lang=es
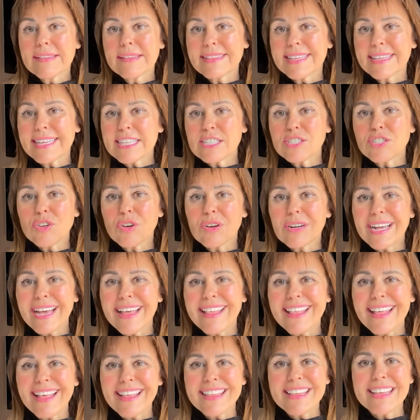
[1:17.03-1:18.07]
De hecho,
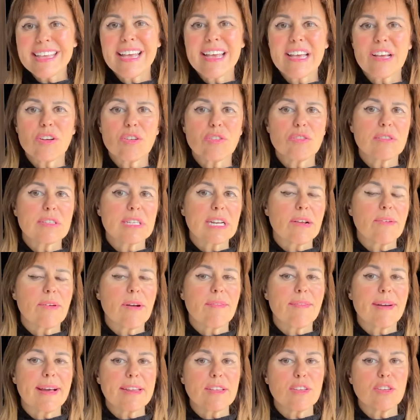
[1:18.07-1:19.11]
cada día encontraba
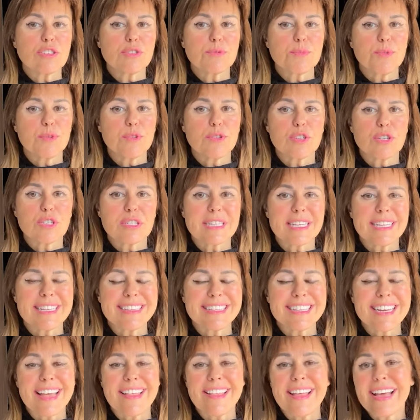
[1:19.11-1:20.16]
varios puntos de
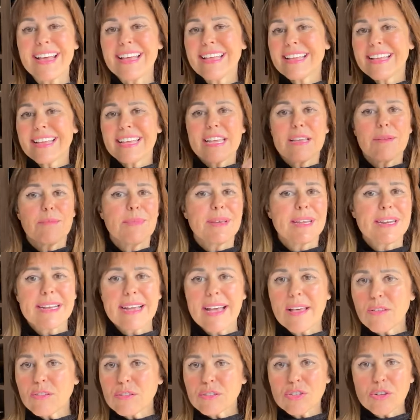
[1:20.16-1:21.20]
entrada en
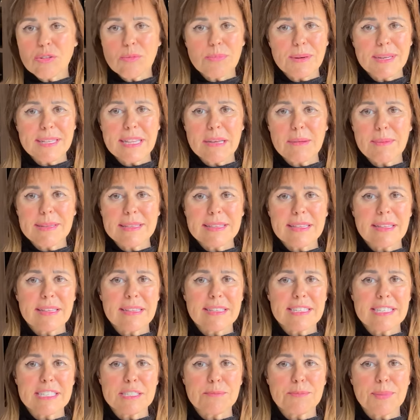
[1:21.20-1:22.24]
mercados completamente
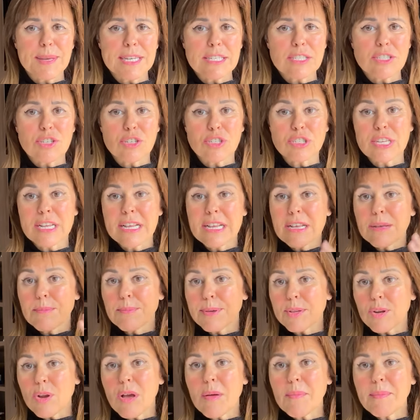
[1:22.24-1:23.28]
dispersos,
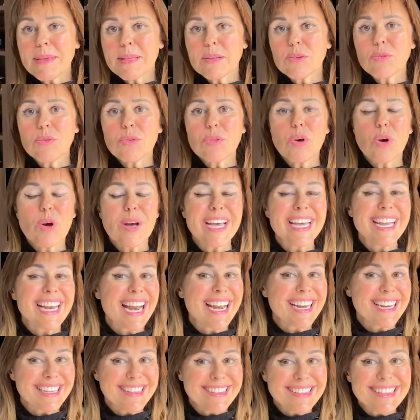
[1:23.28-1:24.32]
pero a menudo
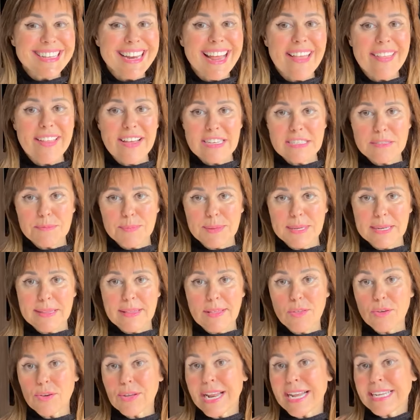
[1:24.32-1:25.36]
eran entradas
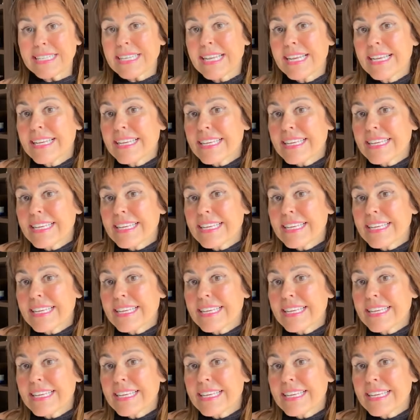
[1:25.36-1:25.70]
perdedoras.